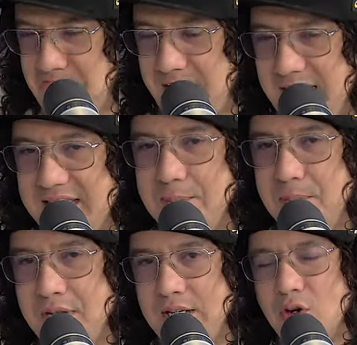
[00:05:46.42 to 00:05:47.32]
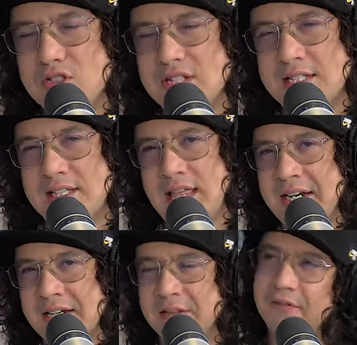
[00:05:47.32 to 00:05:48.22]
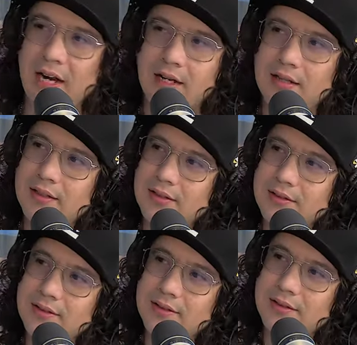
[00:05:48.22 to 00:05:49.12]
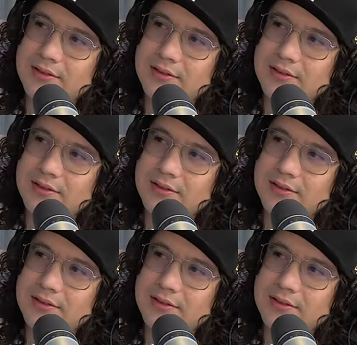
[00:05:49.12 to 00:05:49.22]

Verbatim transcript: ¿Qué tipo de cosas te dan red flag? O